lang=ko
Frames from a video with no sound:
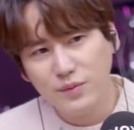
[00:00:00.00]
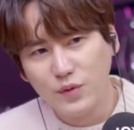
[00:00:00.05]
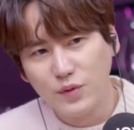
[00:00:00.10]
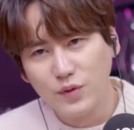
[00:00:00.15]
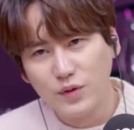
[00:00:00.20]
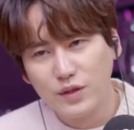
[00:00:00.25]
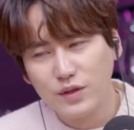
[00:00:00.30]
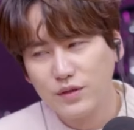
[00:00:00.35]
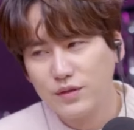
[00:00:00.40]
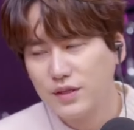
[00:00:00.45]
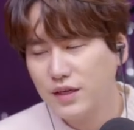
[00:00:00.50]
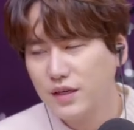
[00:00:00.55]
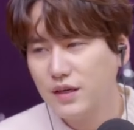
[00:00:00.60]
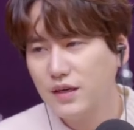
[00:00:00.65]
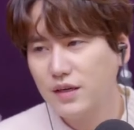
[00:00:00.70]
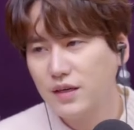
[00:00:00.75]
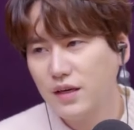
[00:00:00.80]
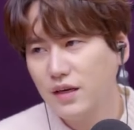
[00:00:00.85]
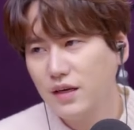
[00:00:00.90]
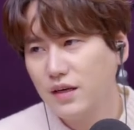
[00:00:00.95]
어, 이런
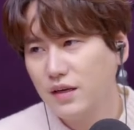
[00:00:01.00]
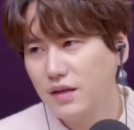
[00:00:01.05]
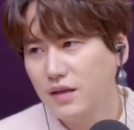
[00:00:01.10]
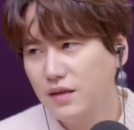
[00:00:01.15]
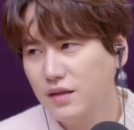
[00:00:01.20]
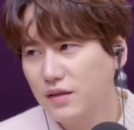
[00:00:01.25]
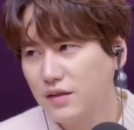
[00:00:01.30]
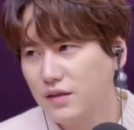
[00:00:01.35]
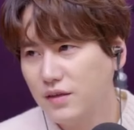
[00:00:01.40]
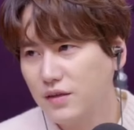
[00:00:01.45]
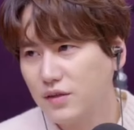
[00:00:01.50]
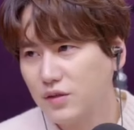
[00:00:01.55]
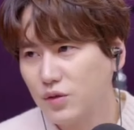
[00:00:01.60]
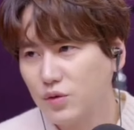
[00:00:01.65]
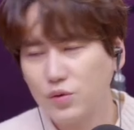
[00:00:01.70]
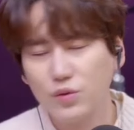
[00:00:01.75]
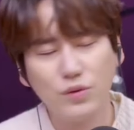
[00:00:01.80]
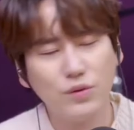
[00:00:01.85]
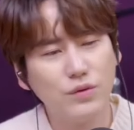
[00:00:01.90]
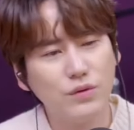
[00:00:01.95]
생각에
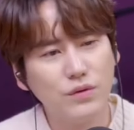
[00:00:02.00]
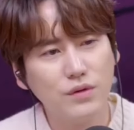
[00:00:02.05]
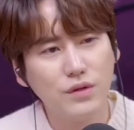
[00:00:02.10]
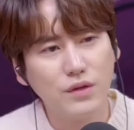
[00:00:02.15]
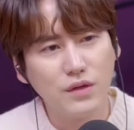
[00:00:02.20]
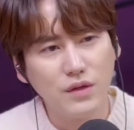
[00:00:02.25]
저도